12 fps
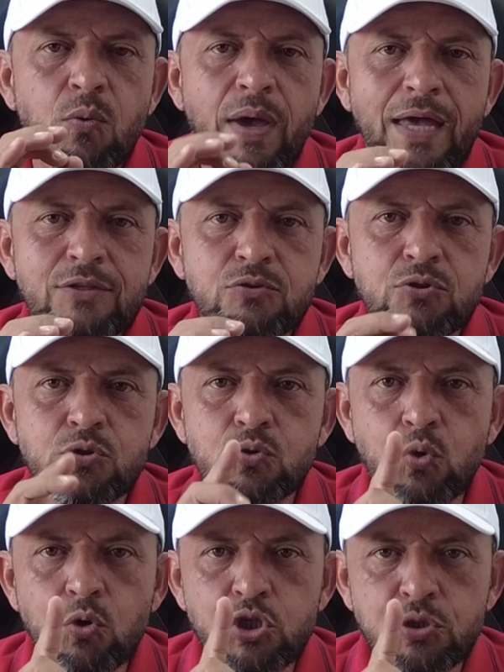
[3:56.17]
um Etios
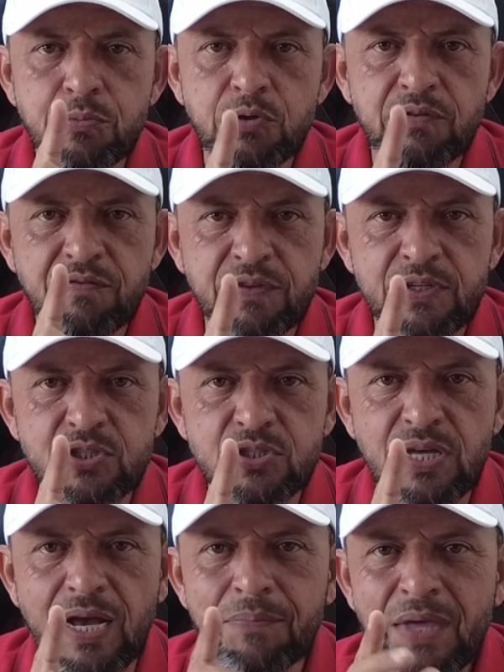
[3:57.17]

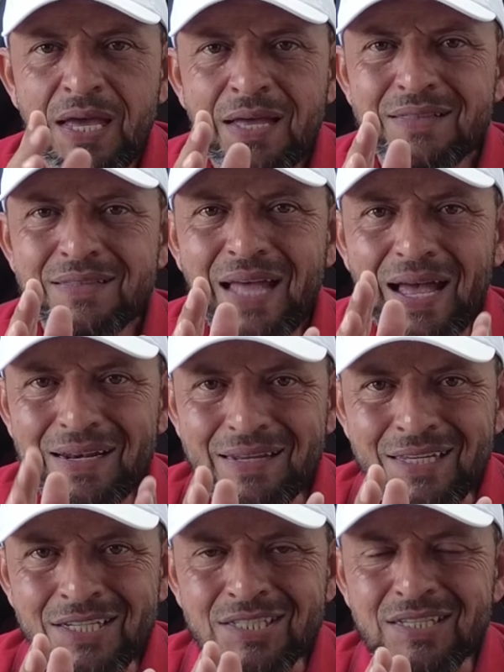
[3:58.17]
2020, tá? Da
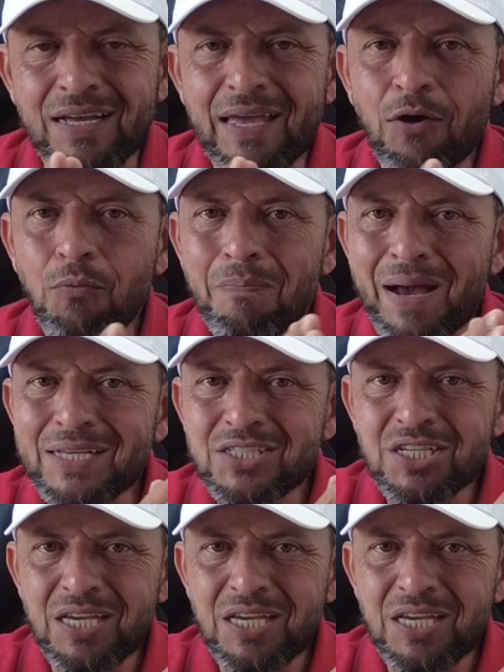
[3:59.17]
lista, é o mais